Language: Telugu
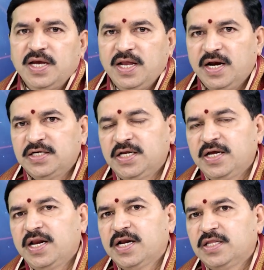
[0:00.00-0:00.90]
ఏలినాడు శని
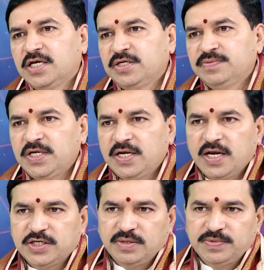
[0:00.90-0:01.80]
కానీ అర్ధాష్టమ శని
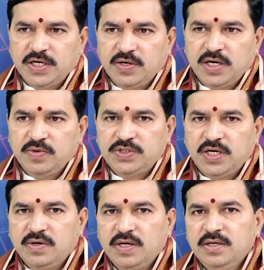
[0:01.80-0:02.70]
కానీ అష్టమ శని కానీ
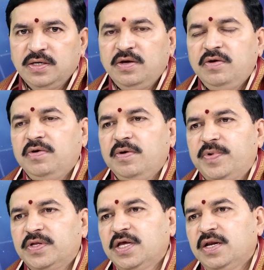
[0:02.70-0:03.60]
వచ్చినా కూడా
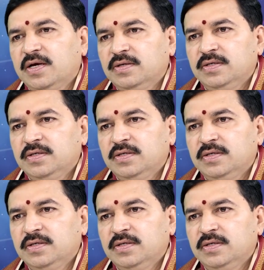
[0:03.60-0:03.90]
విపరీతమైన